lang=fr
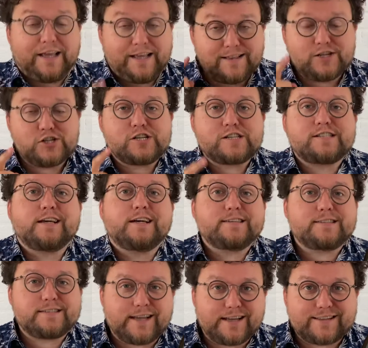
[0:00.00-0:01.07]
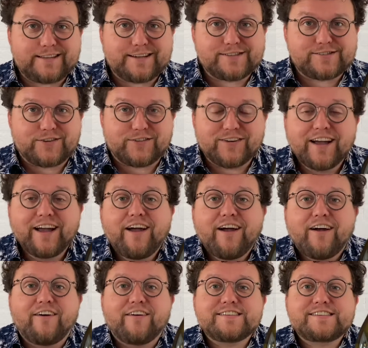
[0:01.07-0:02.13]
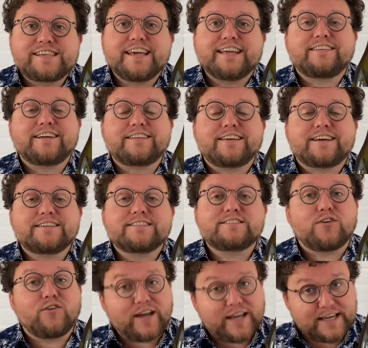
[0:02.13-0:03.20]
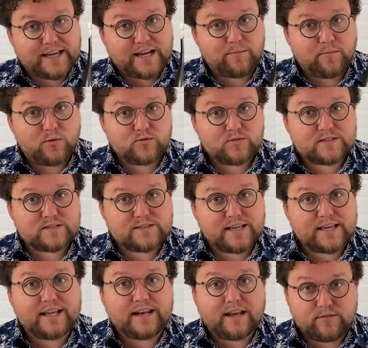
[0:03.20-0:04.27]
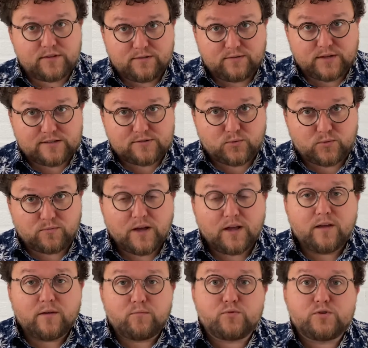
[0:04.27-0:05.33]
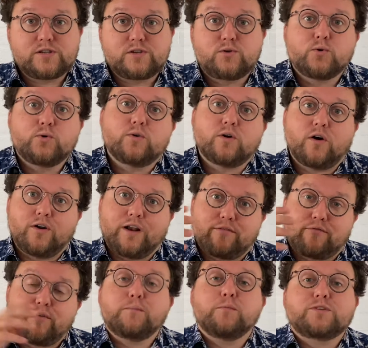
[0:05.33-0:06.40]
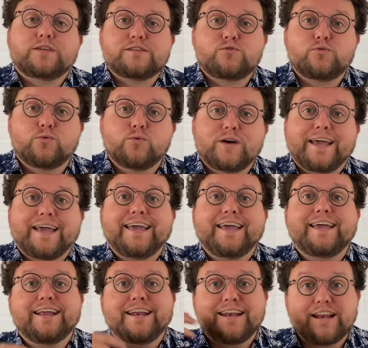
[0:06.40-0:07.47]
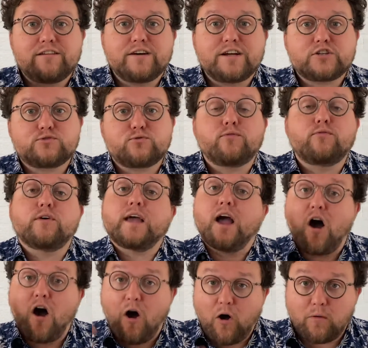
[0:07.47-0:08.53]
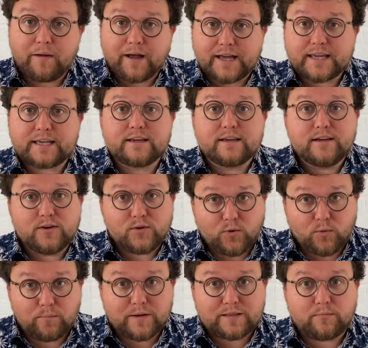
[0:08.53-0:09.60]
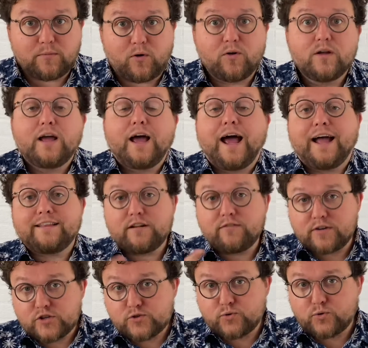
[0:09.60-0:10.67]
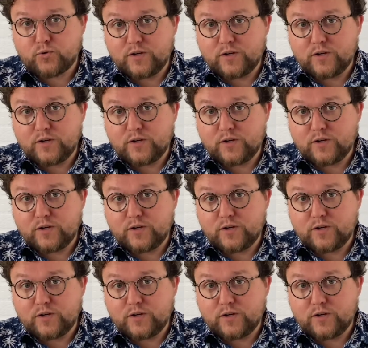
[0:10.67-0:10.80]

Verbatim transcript: Et déjà ça, c'est intéressant. Euh, ce qui est intéressant également, c'est la vinification, puisque euh, la fermentation et l'élevage se fait en barrique complètement. Un élevage sur